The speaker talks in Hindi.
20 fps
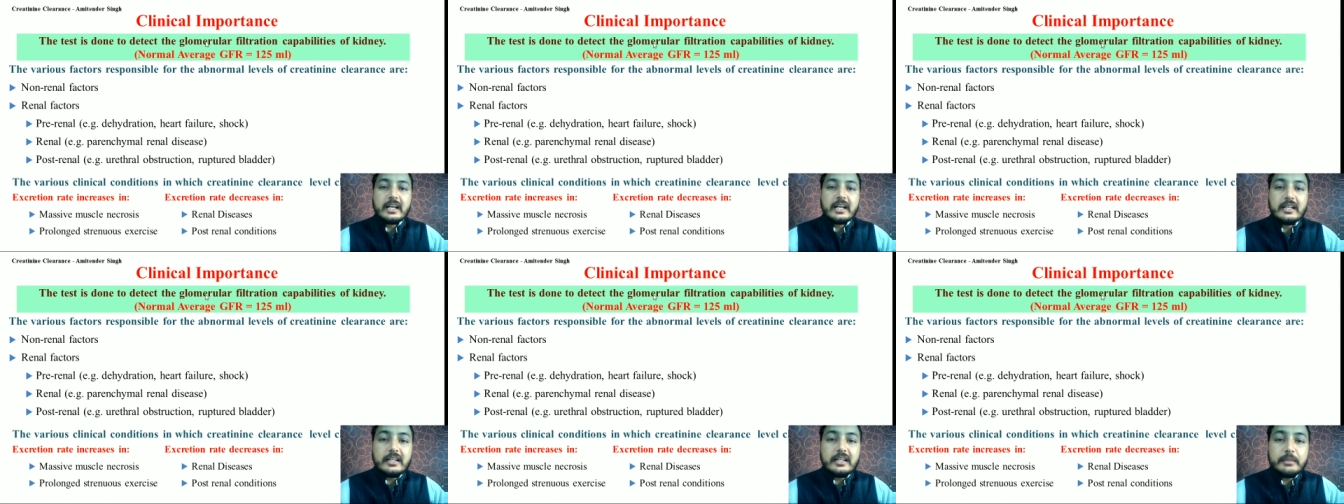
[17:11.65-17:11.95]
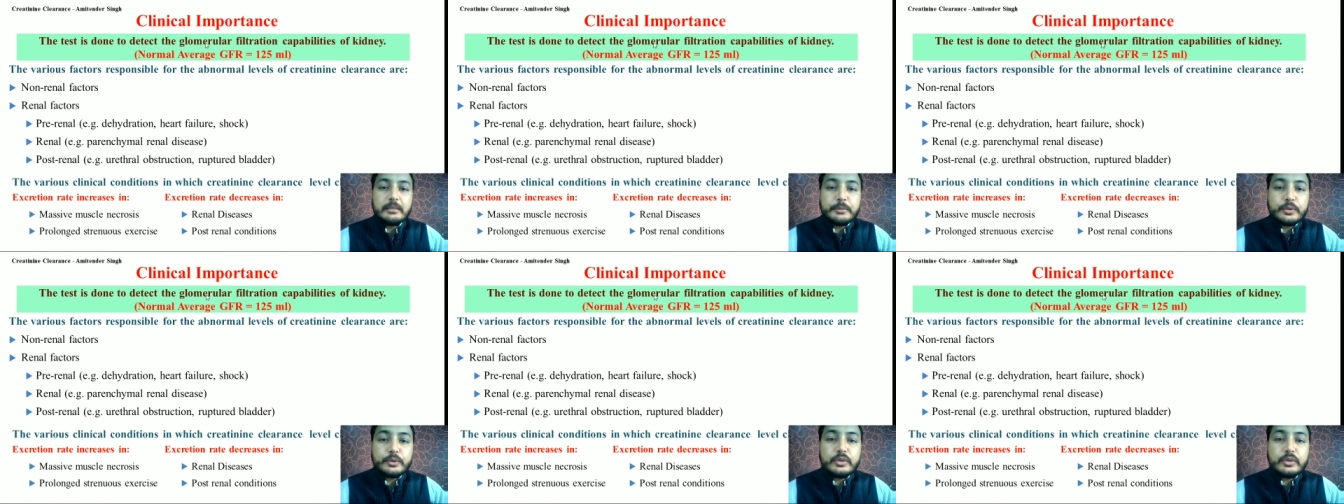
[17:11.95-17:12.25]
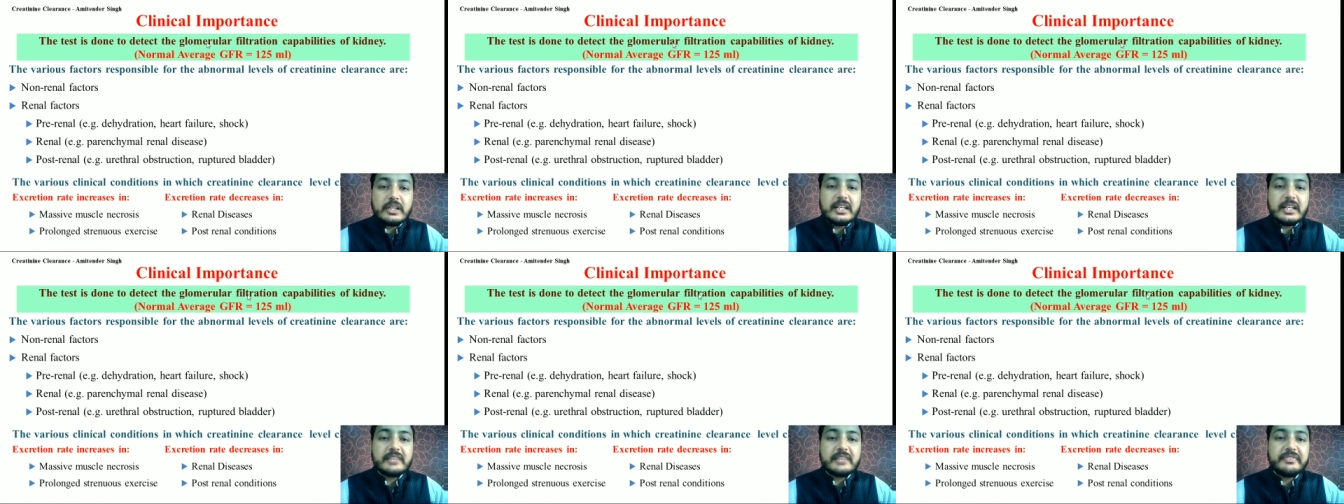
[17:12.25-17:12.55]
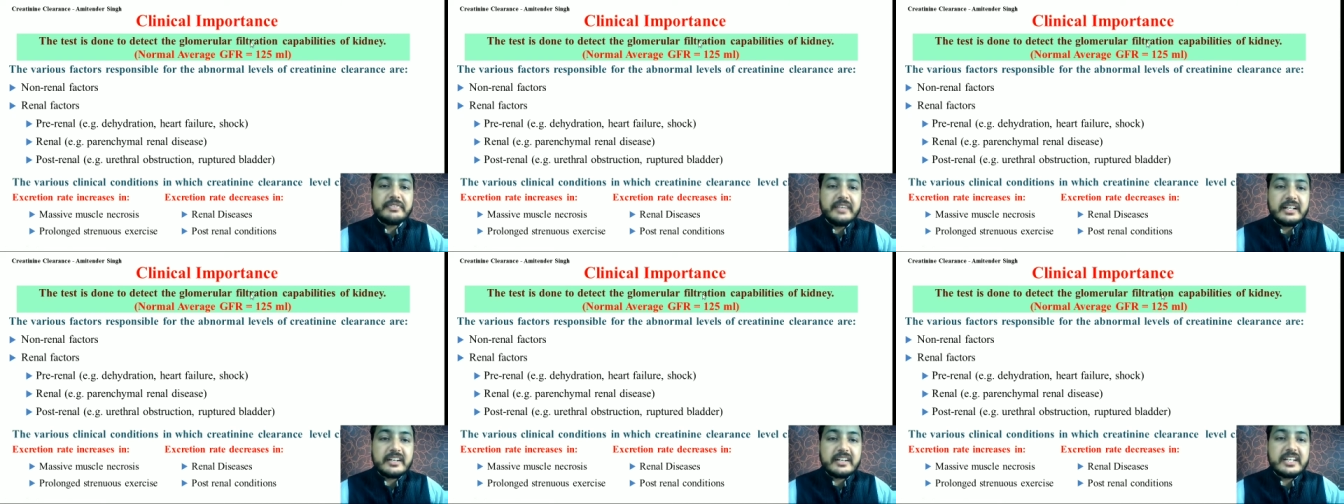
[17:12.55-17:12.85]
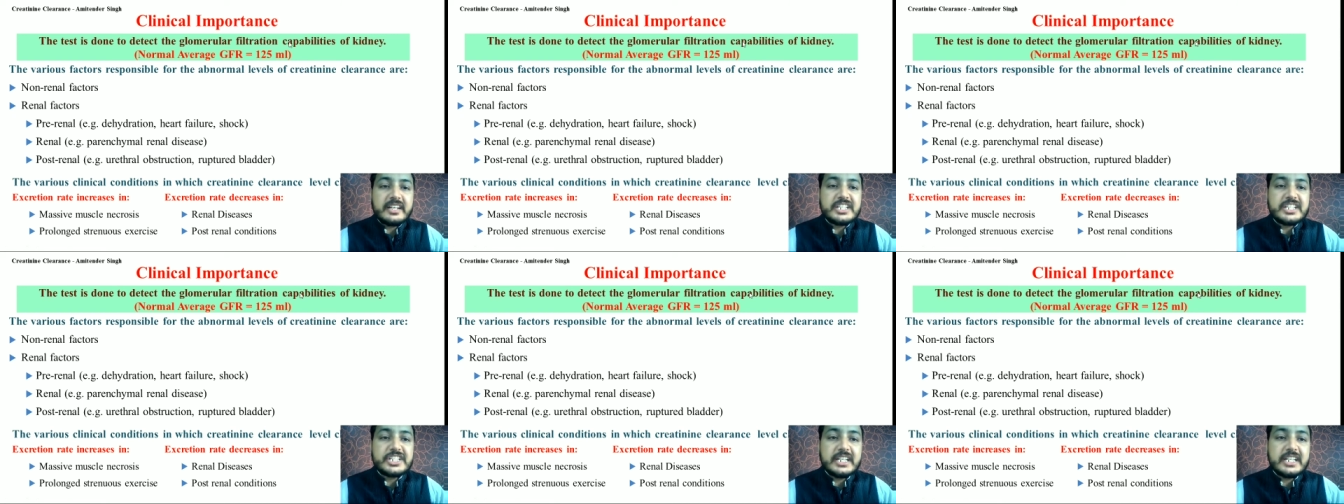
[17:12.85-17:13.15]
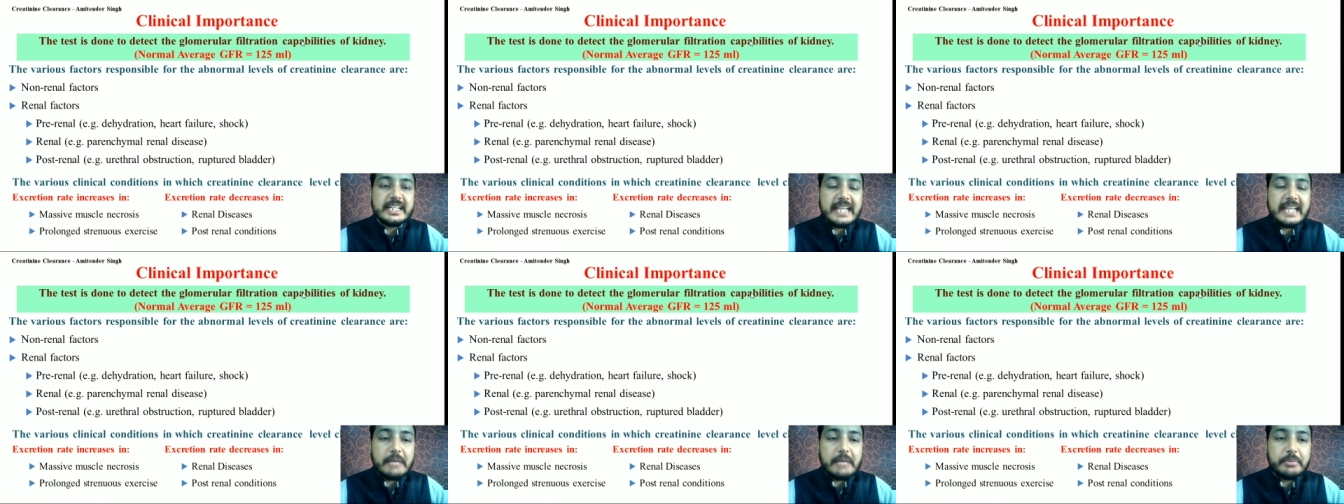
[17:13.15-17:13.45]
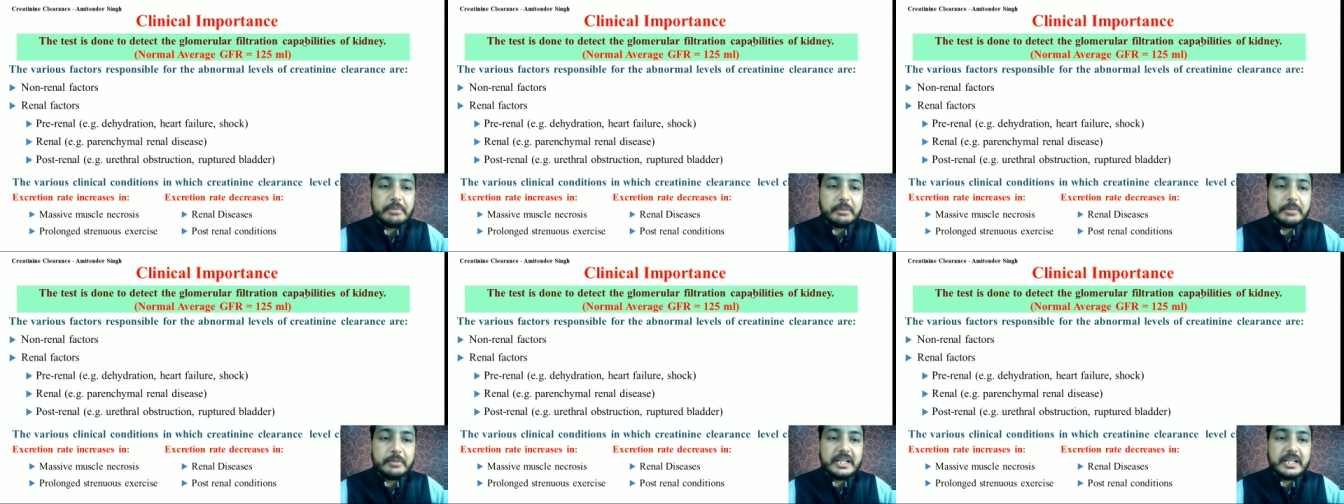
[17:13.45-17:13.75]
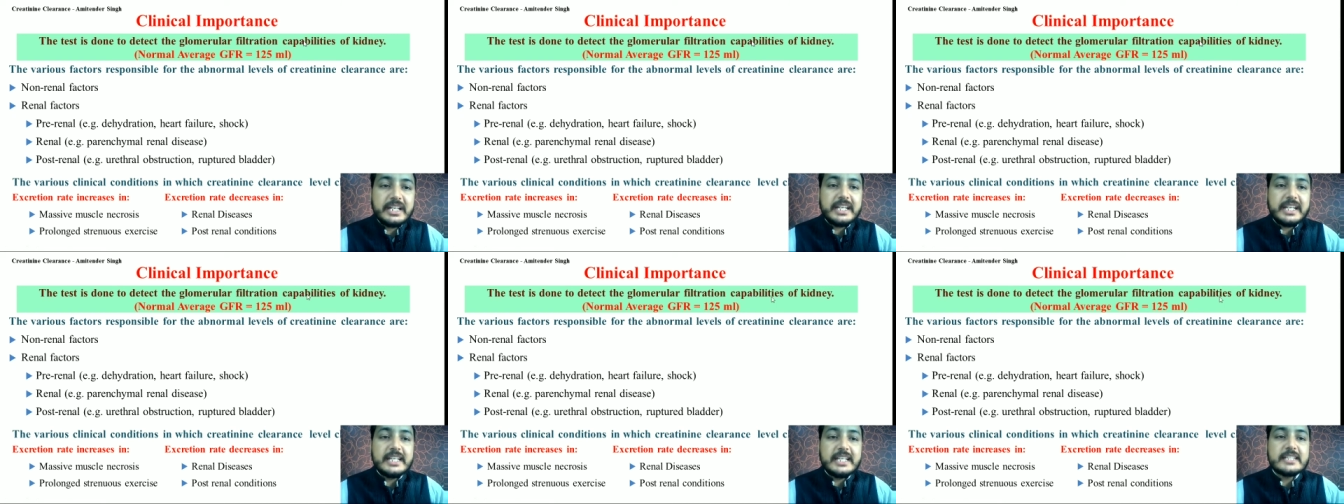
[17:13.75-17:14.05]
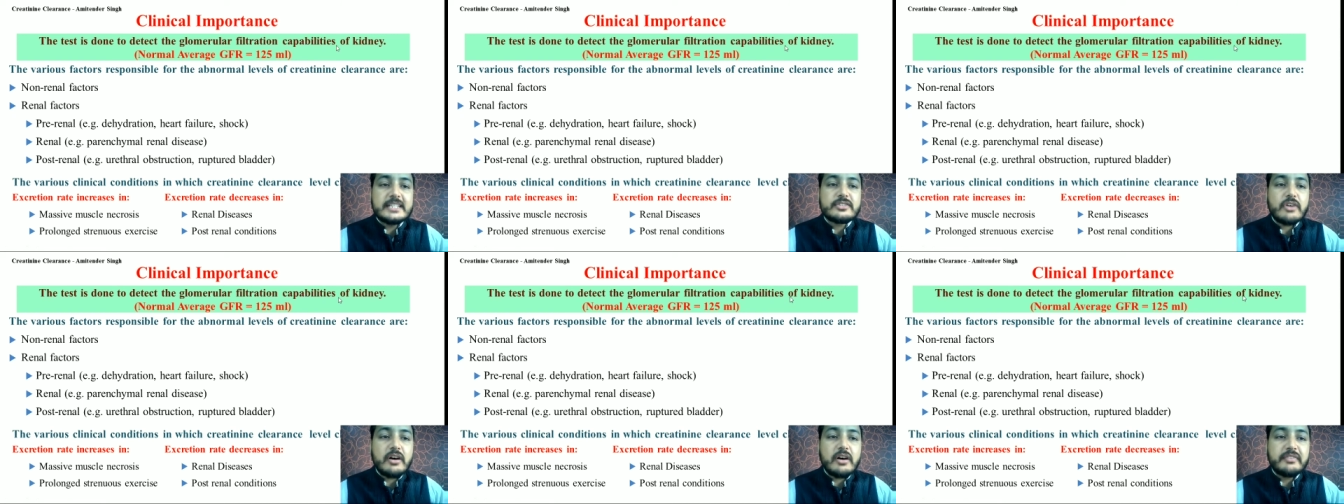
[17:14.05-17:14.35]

ग्लमरूलर फिल्ट्रेशन कैपेबिलिटीज